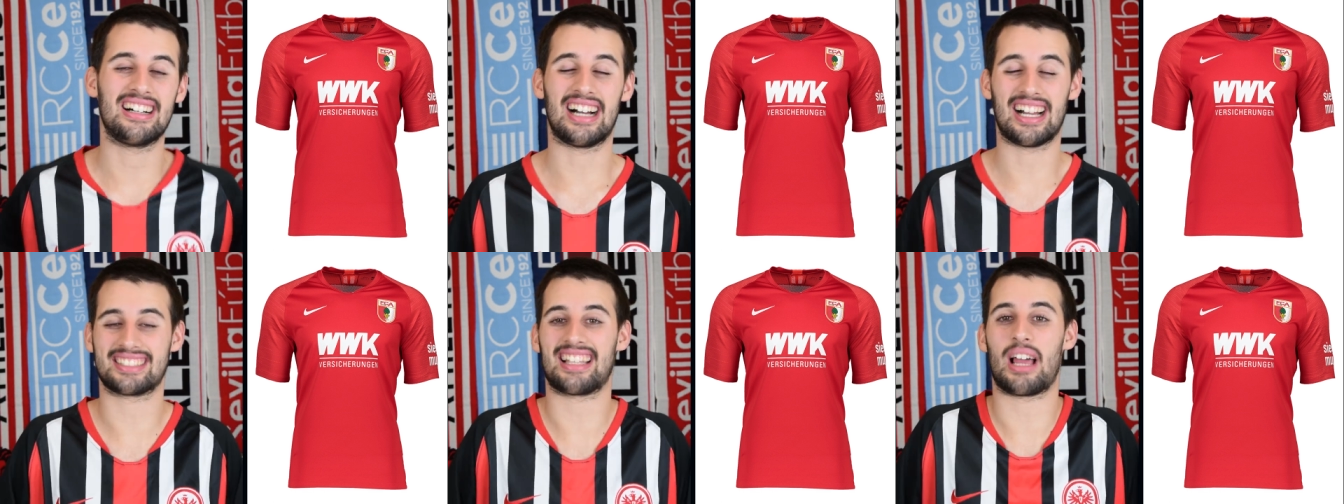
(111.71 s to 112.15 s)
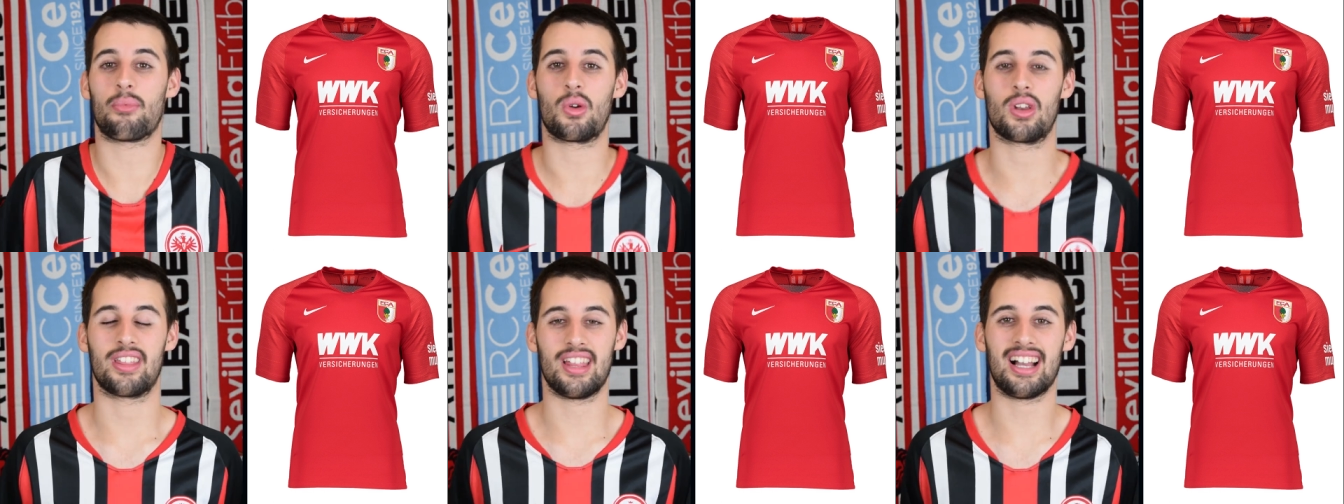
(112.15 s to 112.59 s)
hasta la
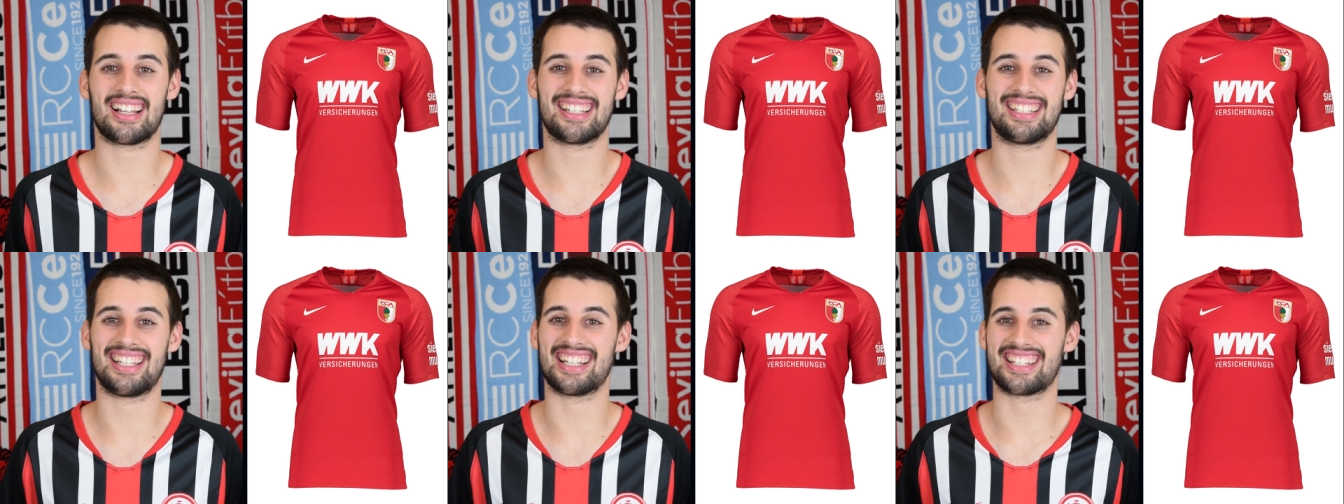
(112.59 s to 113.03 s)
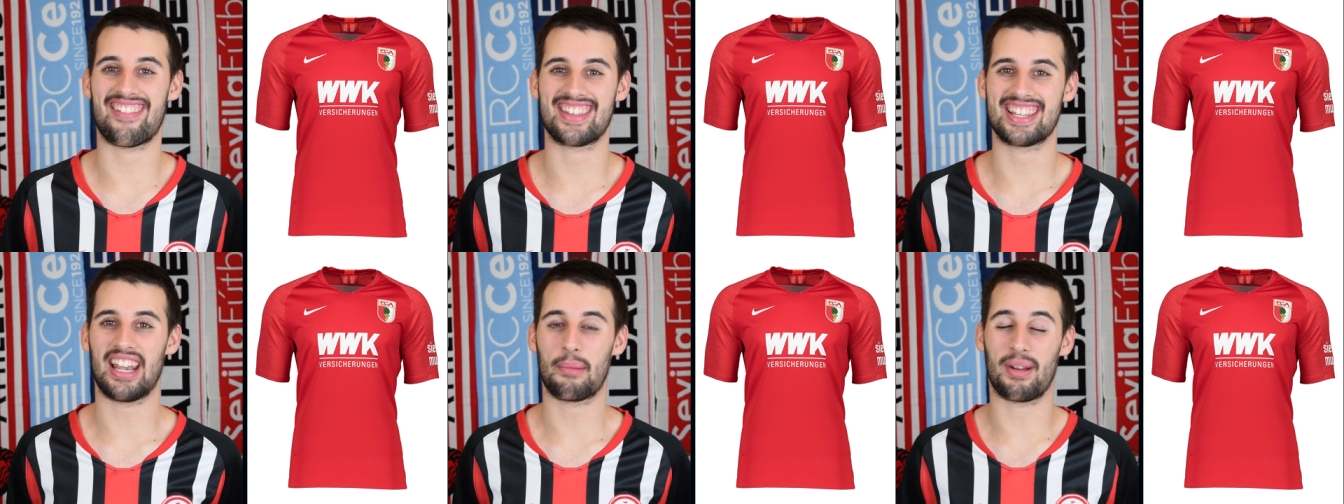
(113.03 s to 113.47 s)
publicidad casi que es
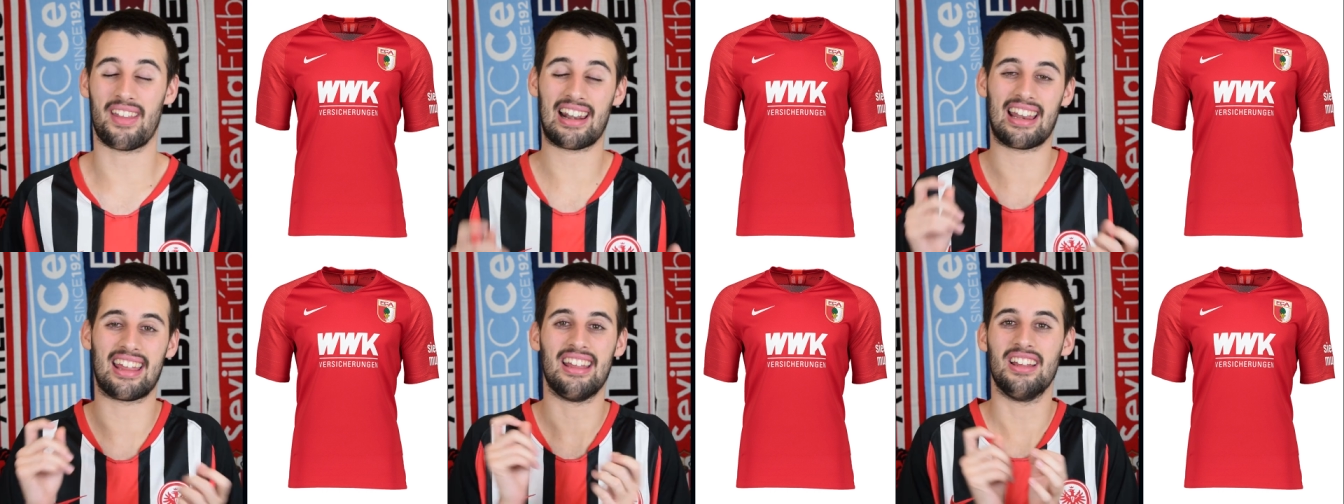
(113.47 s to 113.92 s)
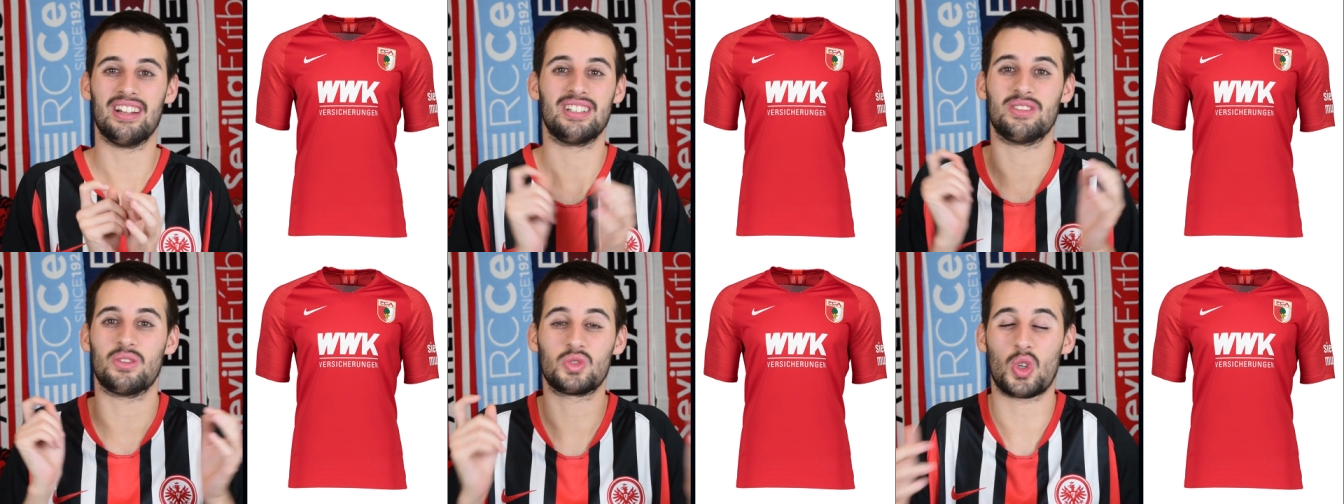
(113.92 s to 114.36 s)
necesaria para darle
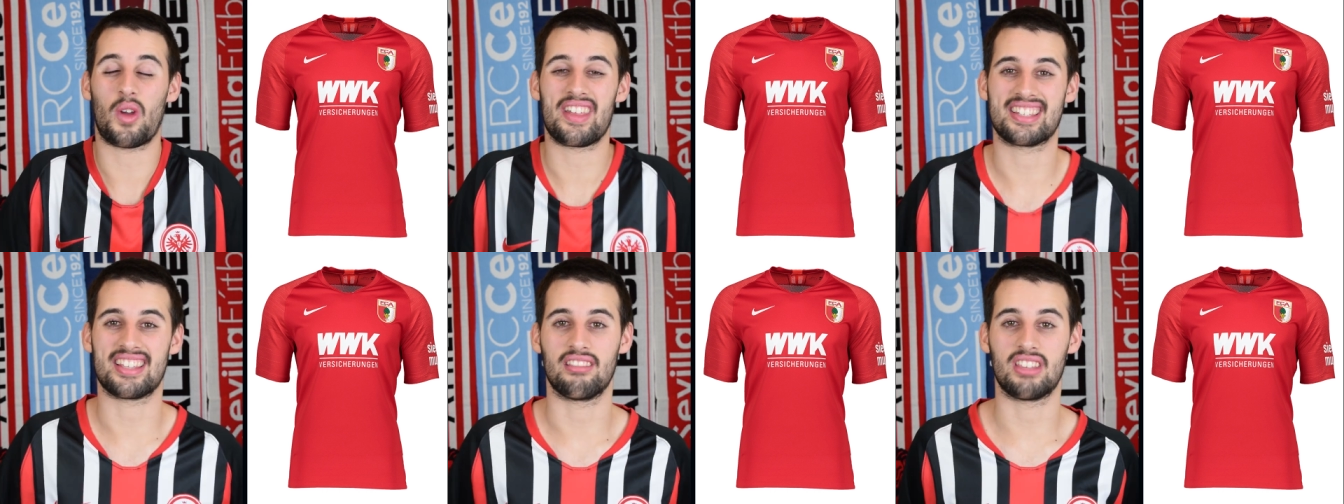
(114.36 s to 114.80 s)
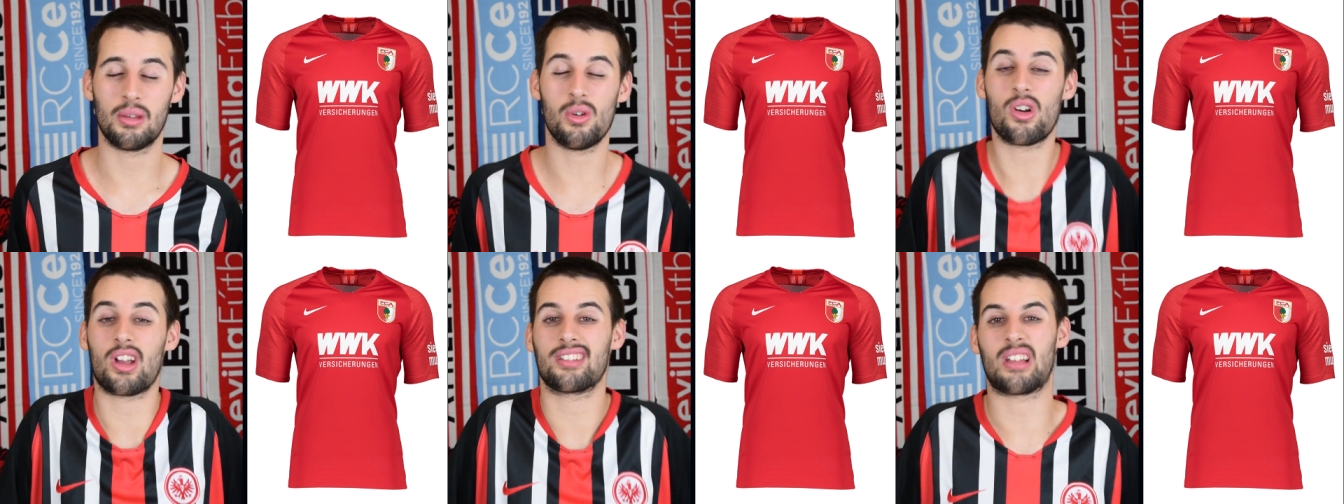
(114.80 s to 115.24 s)
un toque
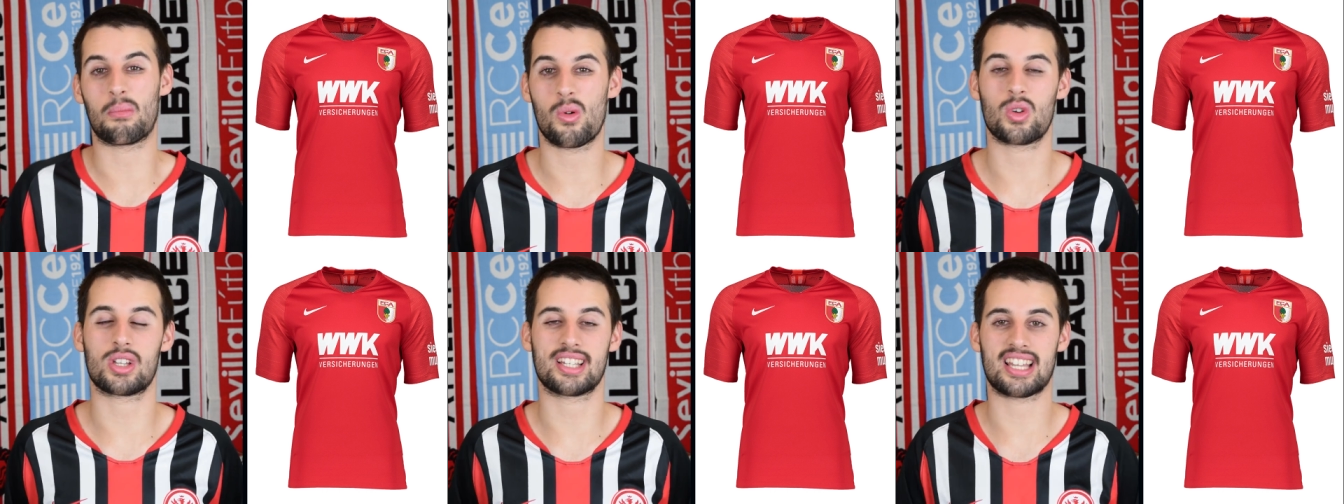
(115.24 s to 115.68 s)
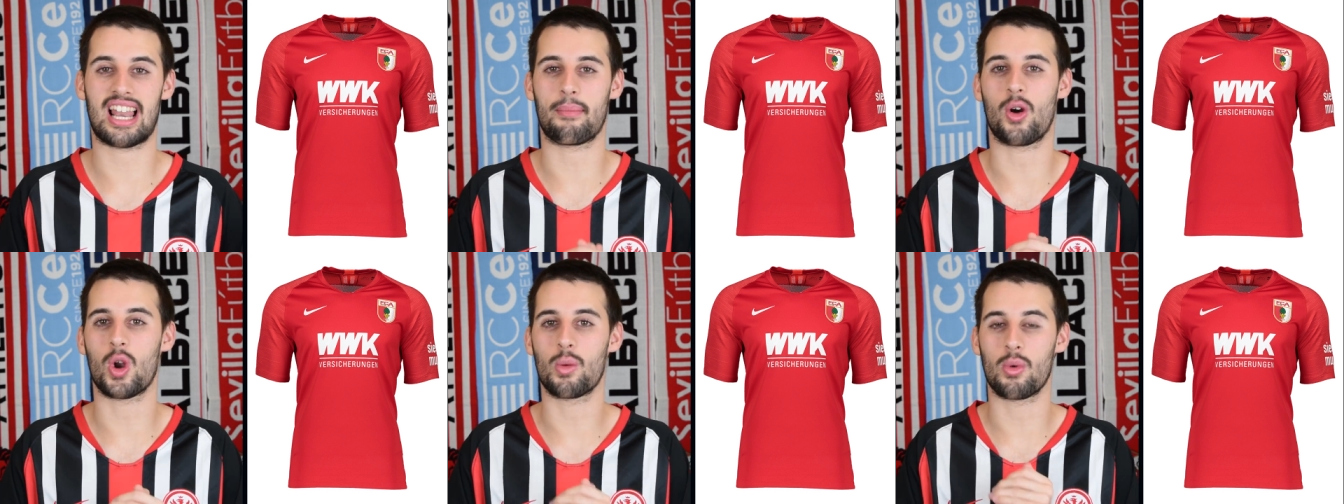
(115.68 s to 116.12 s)
distintivo, aunque tampoco es que sea
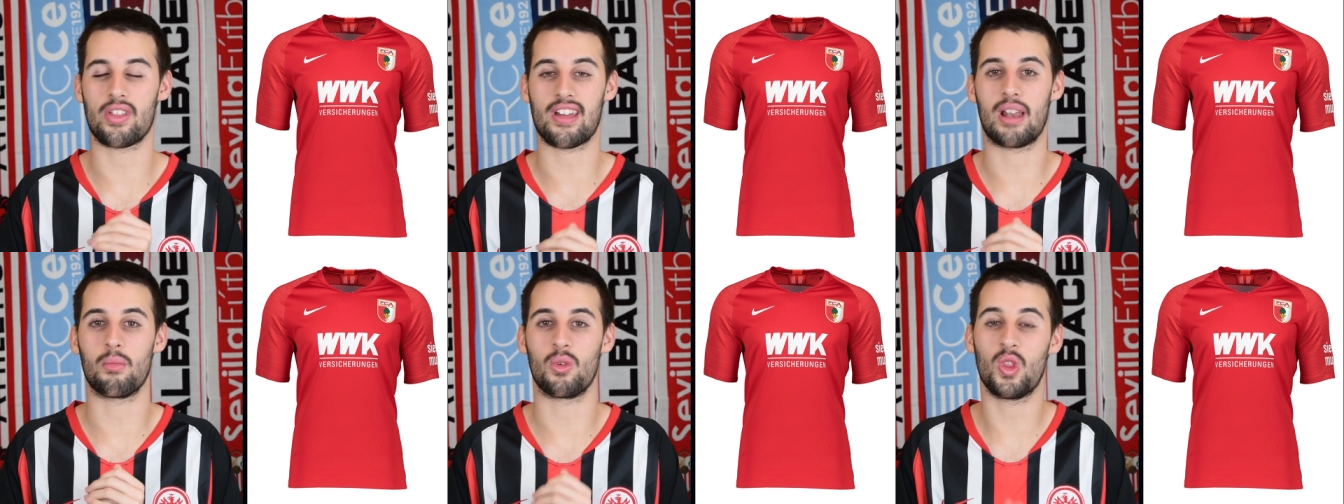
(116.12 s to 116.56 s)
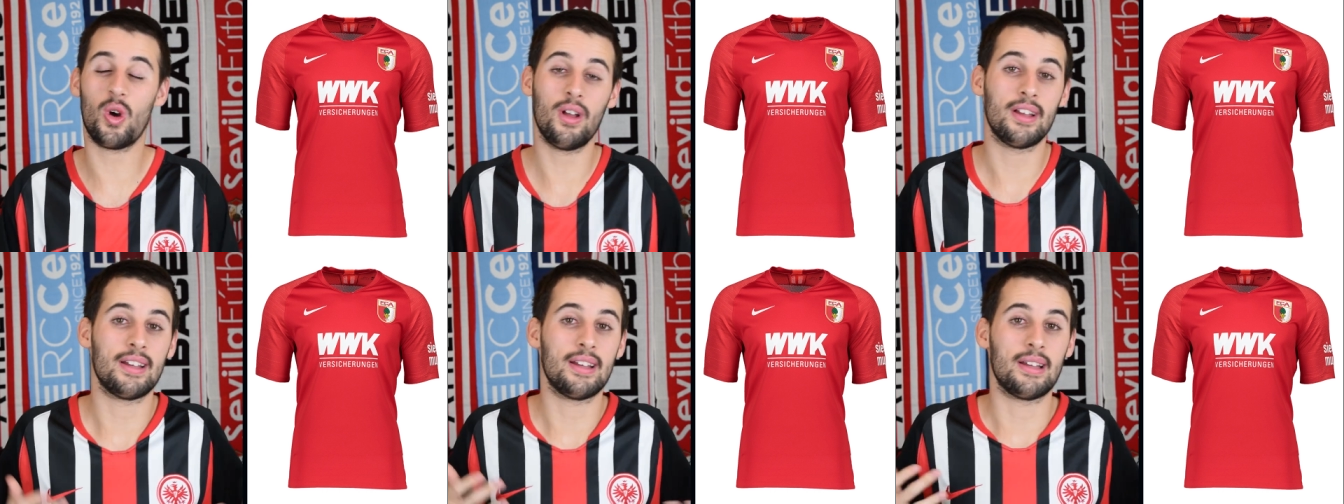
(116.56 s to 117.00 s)
la mejor publicidad del mundo.